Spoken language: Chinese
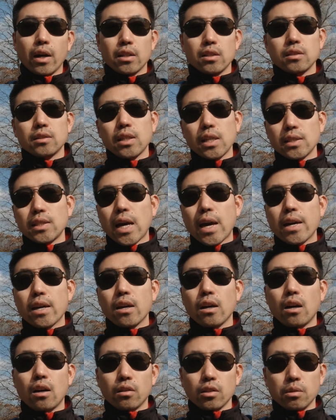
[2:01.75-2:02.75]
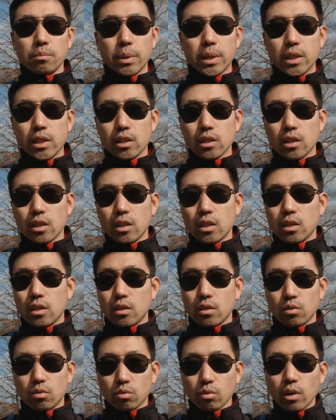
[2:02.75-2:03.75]
还是在家也好，那么你
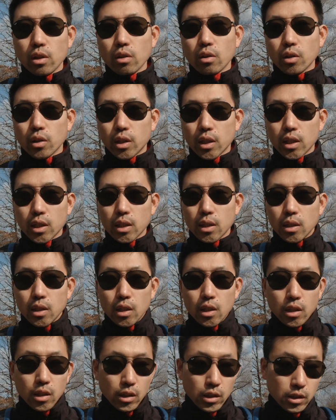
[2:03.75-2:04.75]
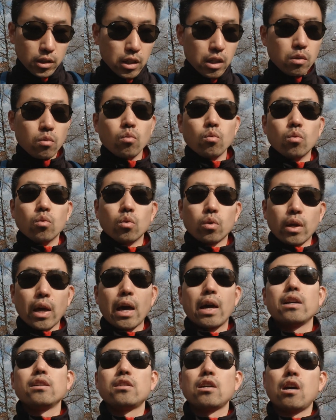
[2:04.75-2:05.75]
的所有的呃任务、
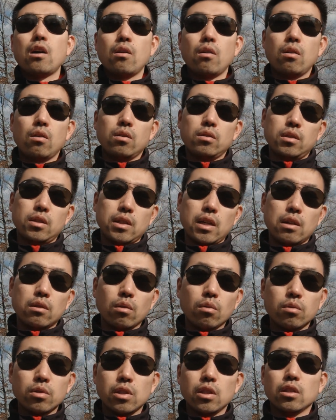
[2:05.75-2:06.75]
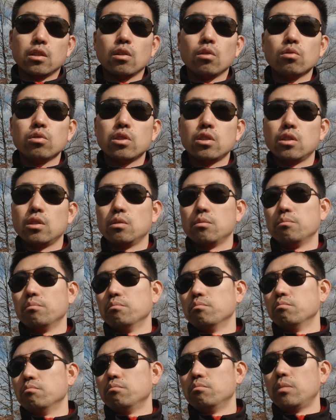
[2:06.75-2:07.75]
开销这些东西都是
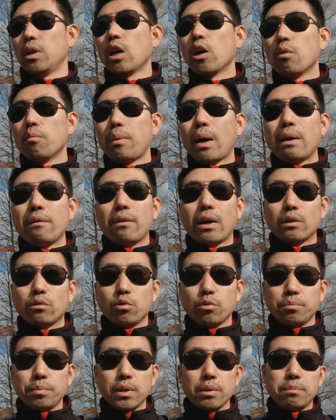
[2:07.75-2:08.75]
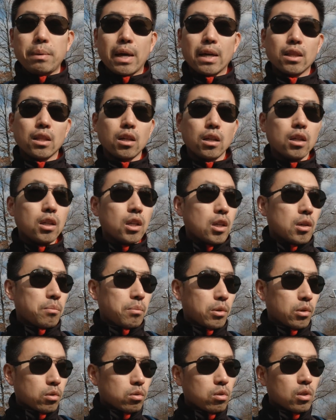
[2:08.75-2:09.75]
没有办法去避免的。
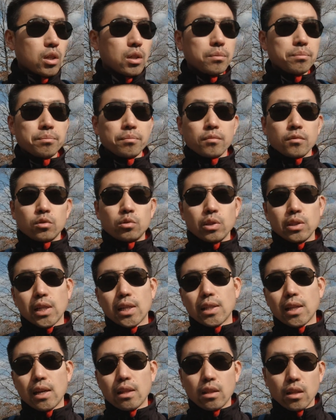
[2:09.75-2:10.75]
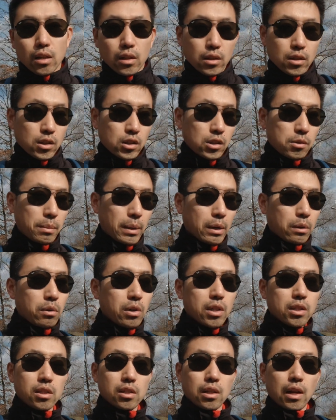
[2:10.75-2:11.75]
比如说最简单的，每个
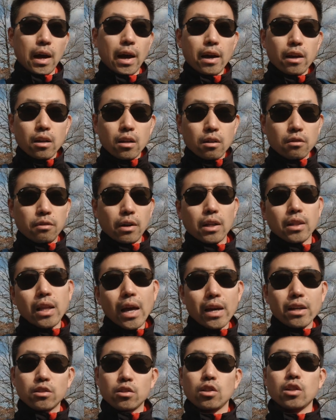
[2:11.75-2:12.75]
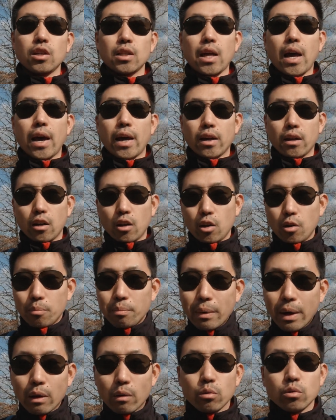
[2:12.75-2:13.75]
月起来房贷、车贷，然后
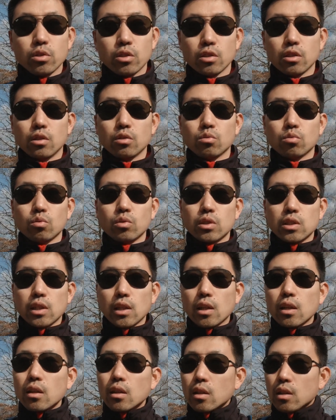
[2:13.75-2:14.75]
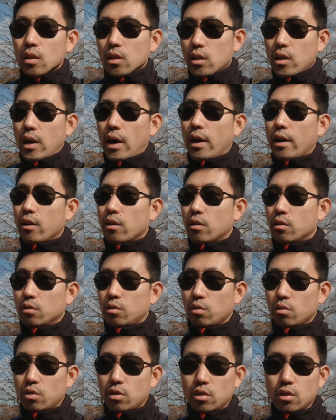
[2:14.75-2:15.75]
办公室的租金，还有
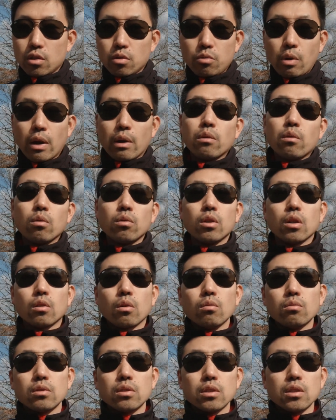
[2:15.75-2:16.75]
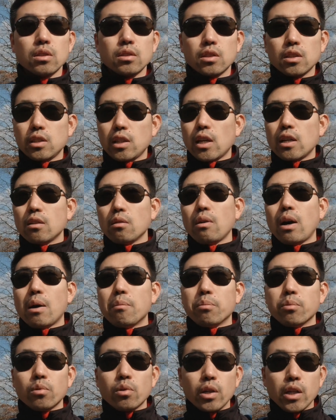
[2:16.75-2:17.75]
就是员工的工资，这些的
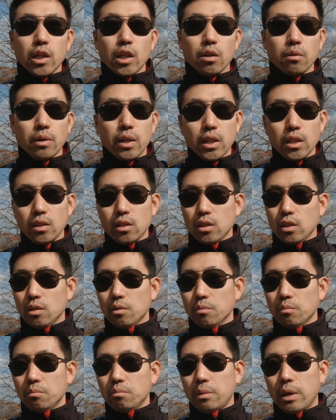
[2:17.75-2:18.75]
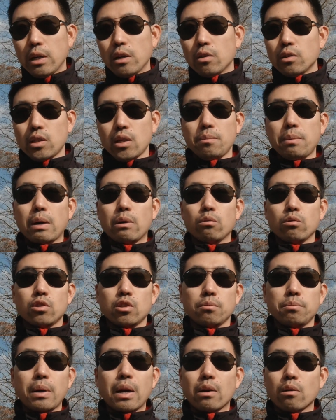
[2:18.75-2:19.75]
话不会因为你没有在办公
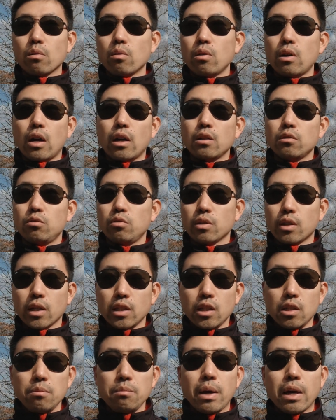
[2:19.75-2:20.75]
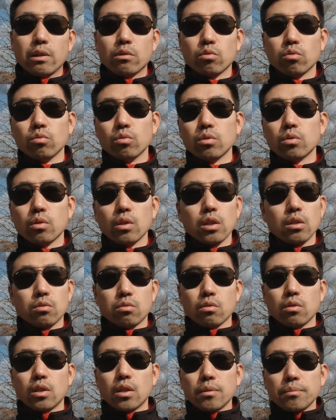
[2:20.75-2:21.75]
室办公而去给你免除，所以
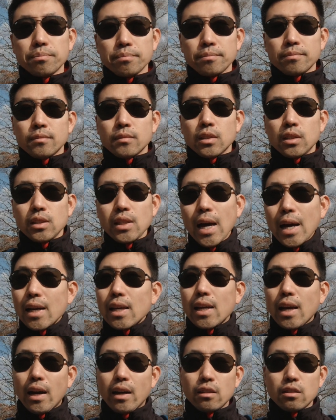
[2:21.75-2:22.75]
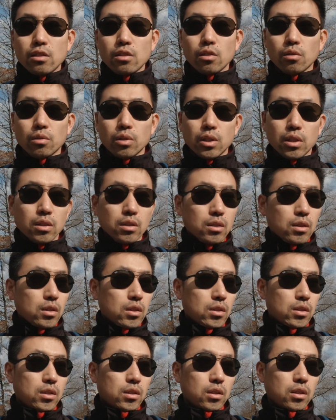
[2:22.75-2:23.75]
说压力还是有的。
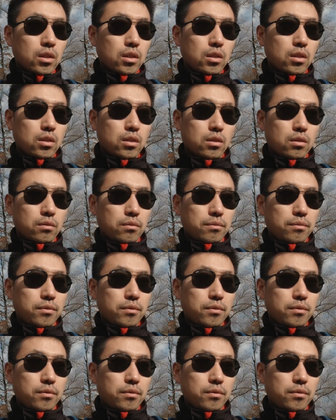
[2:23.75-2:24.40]
呃，